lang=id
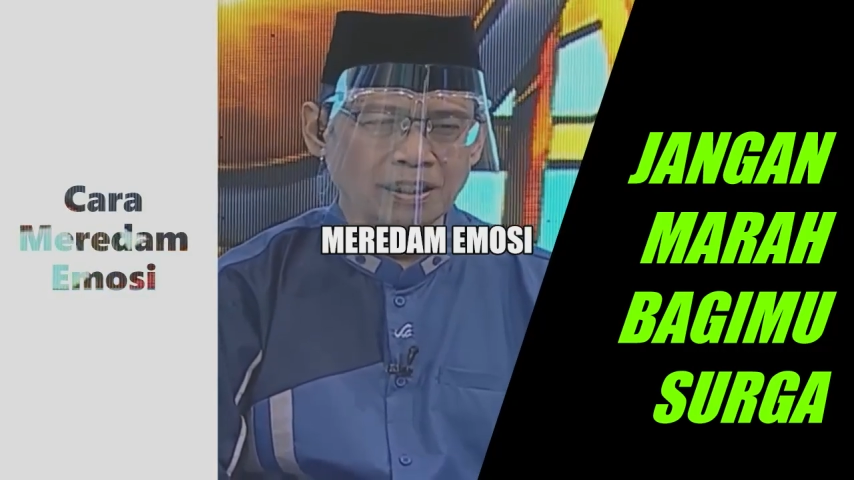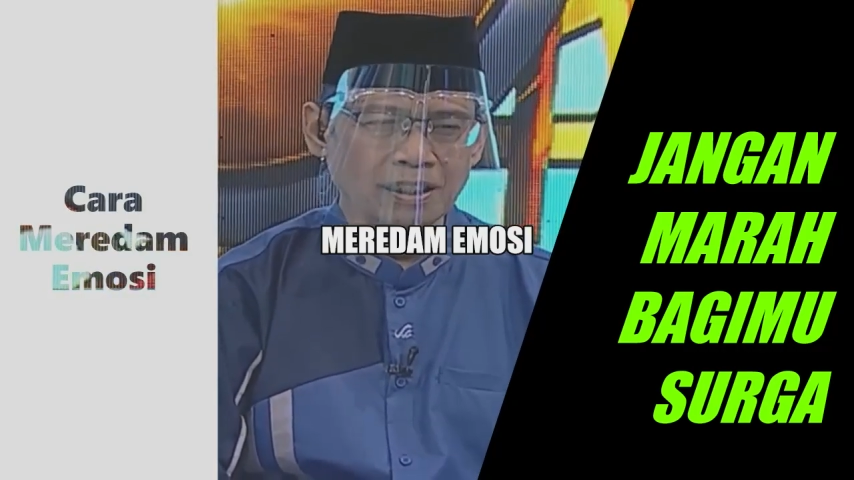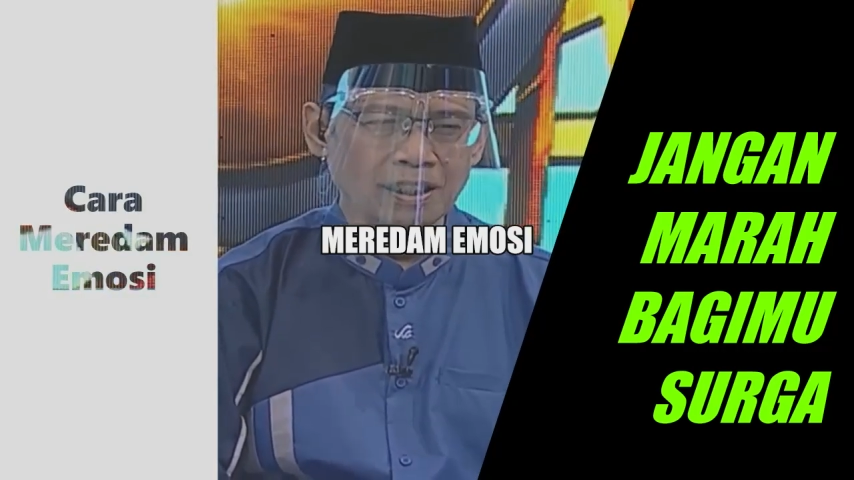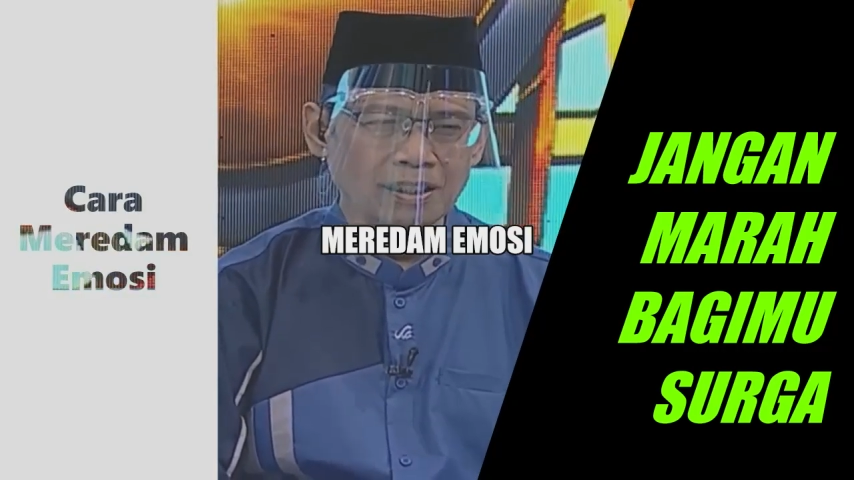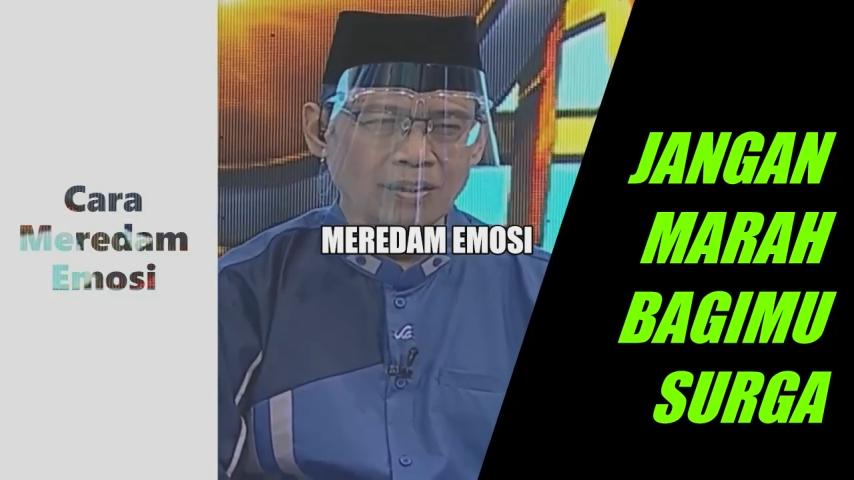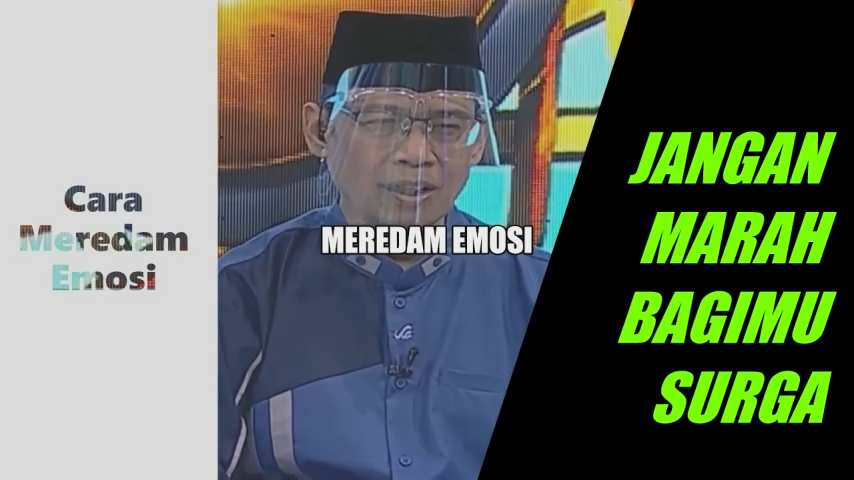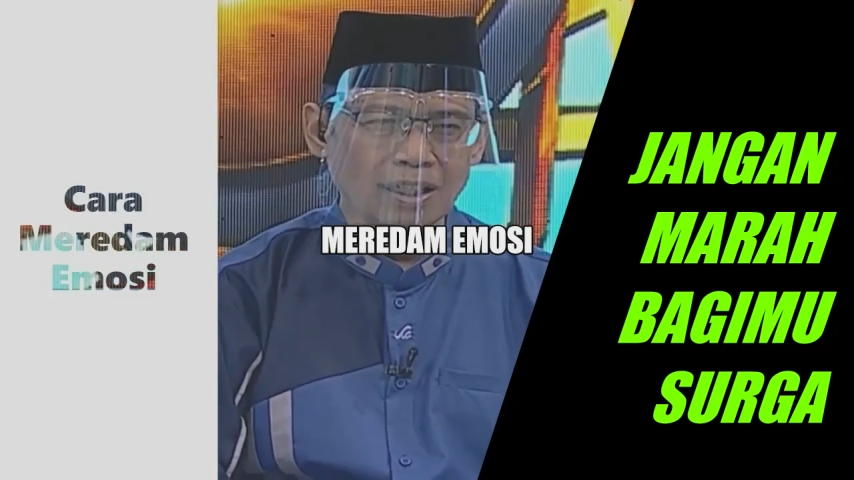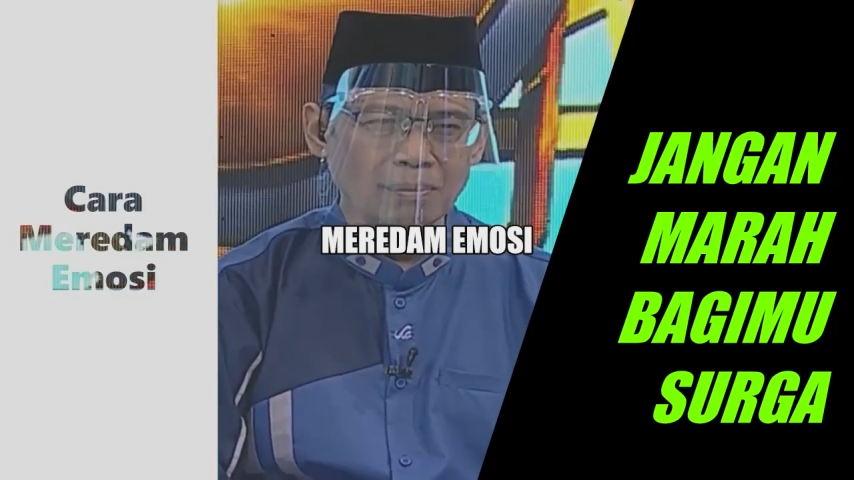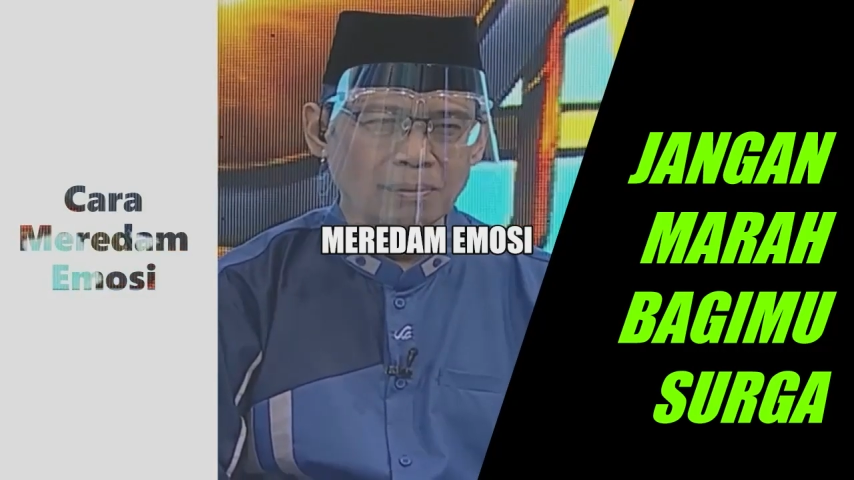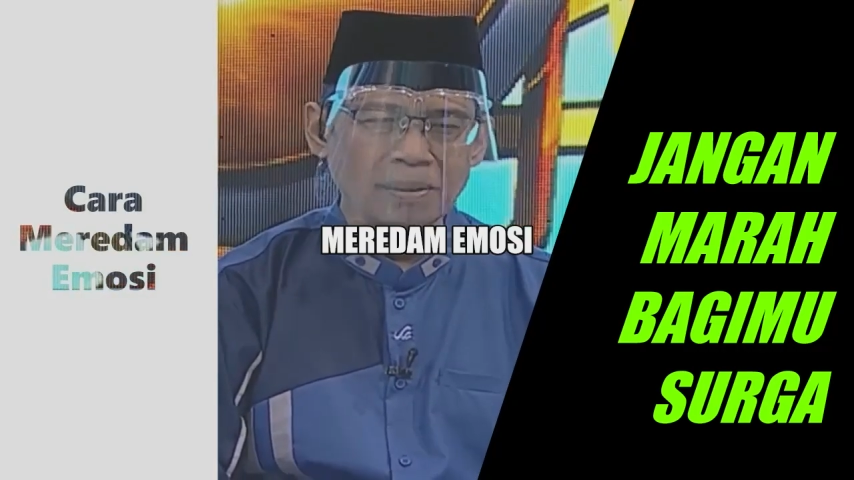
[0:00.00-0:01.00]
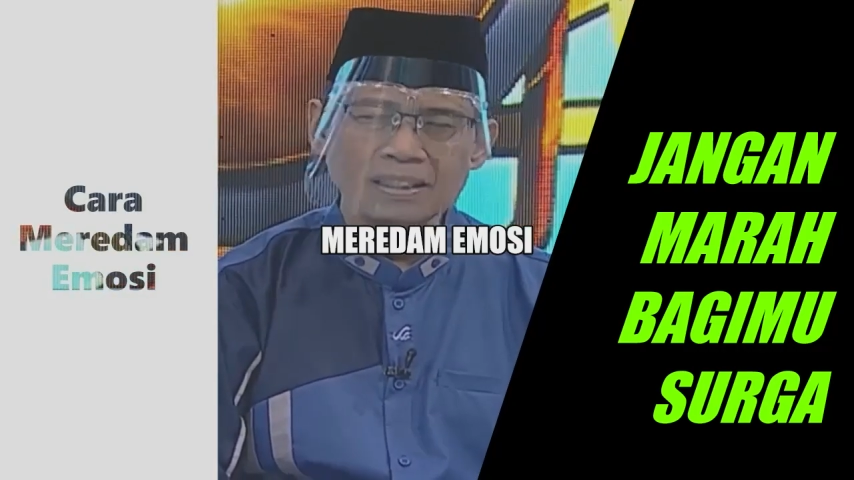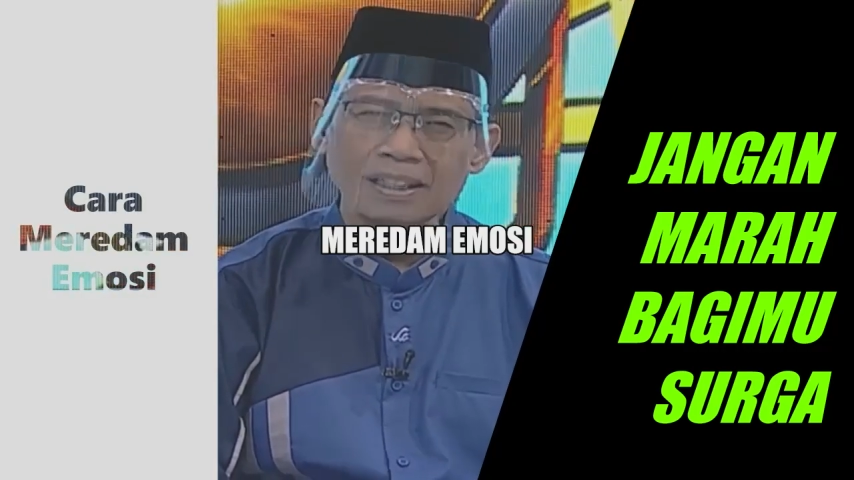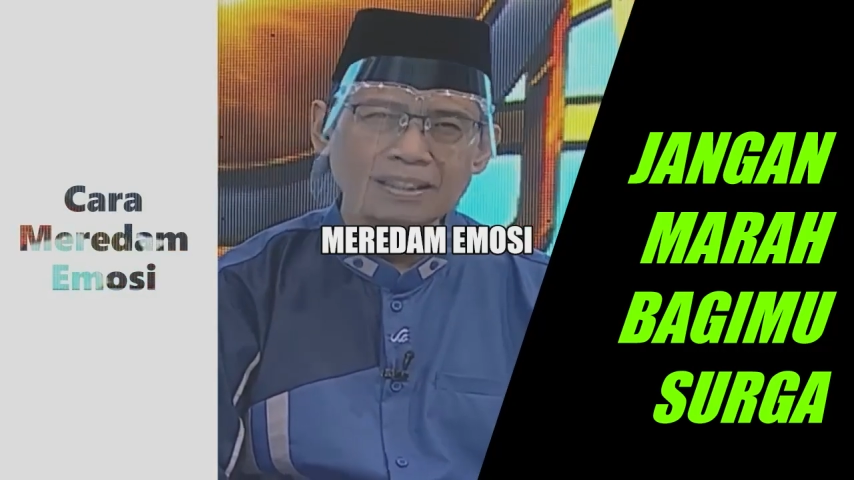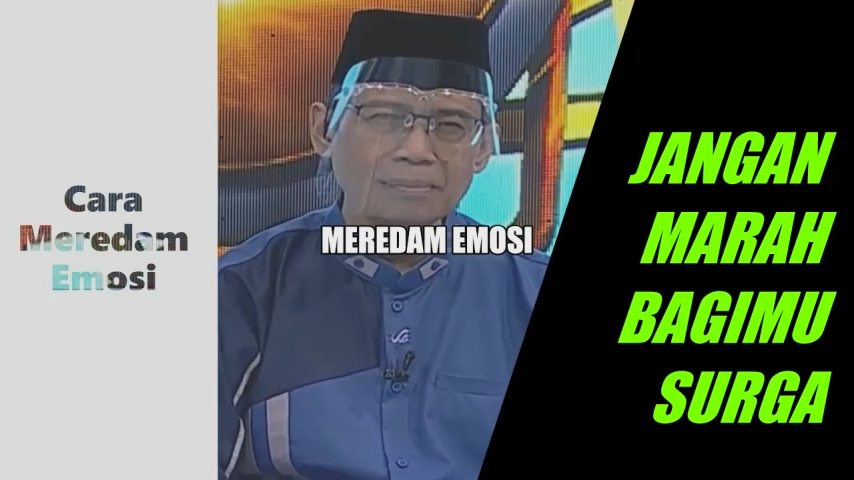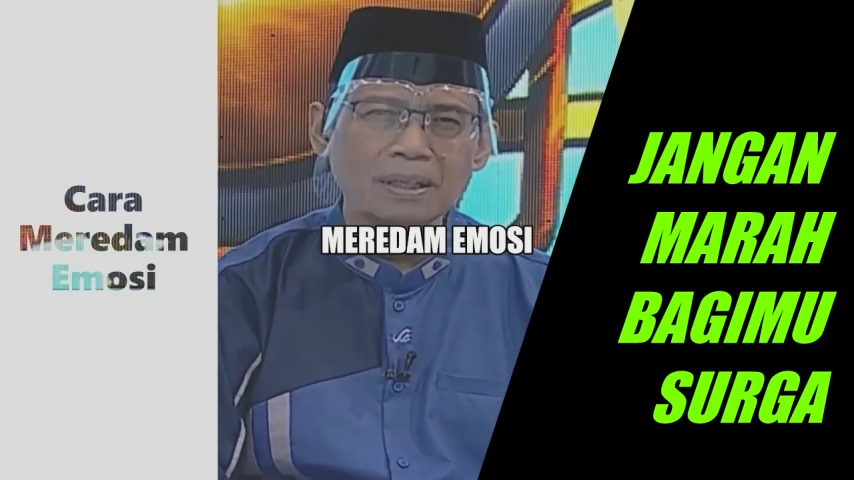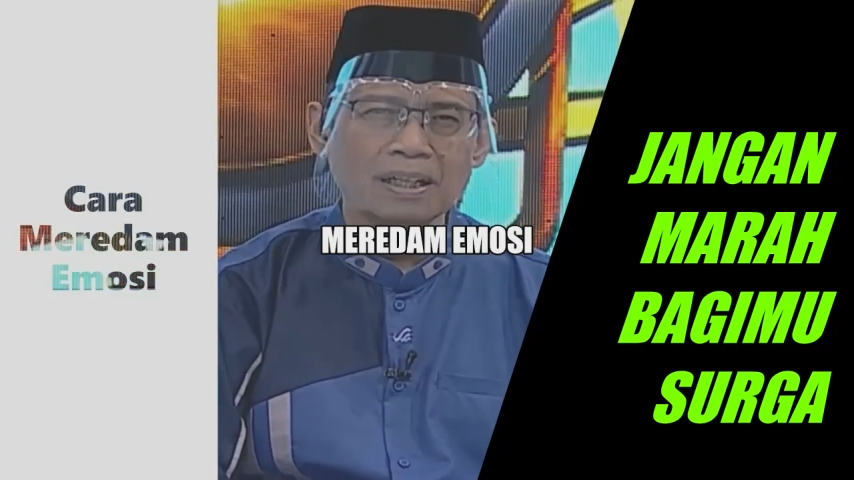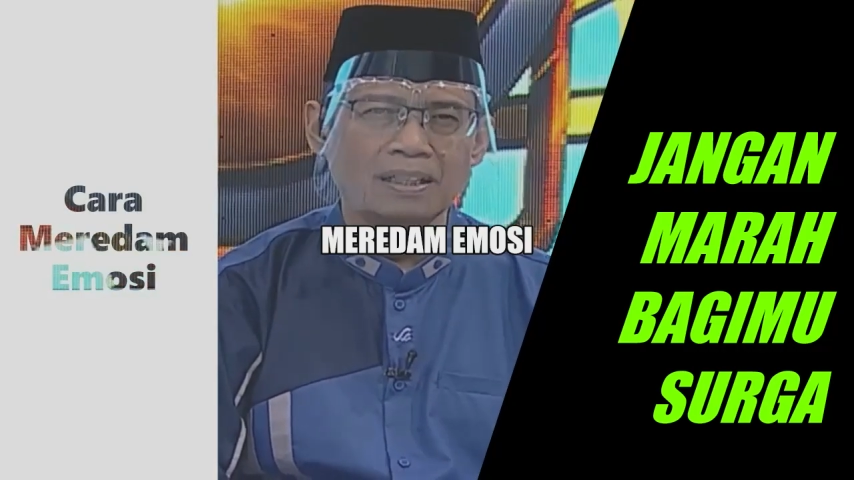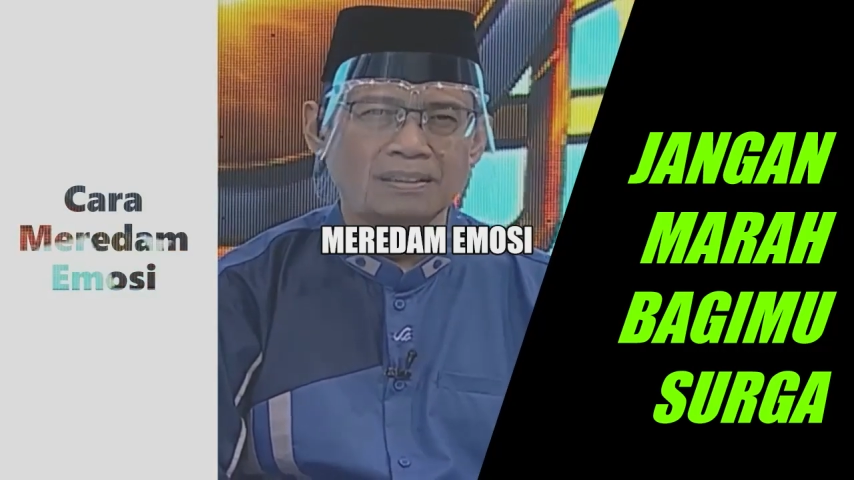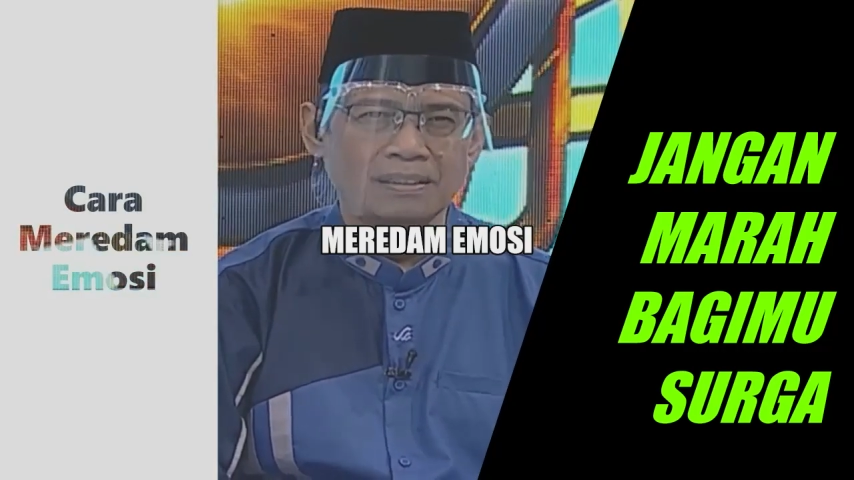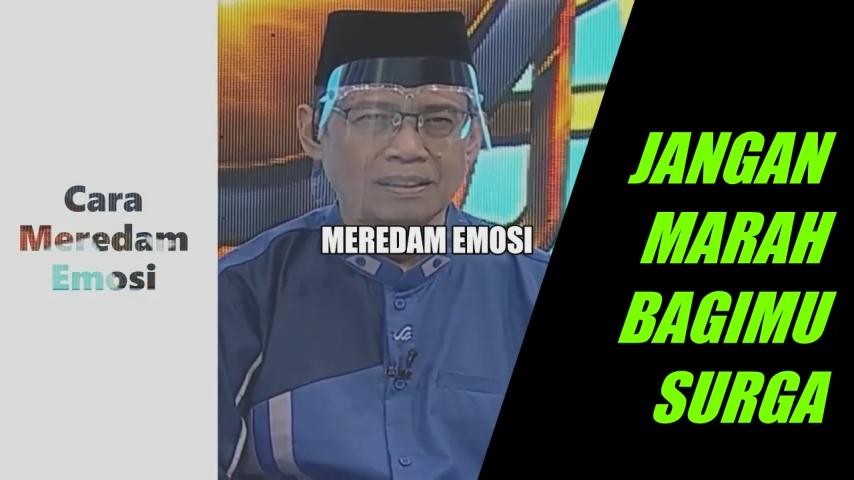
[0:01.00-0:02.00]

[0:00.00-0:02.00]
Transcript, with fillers: kita tahu agama masih aja marah.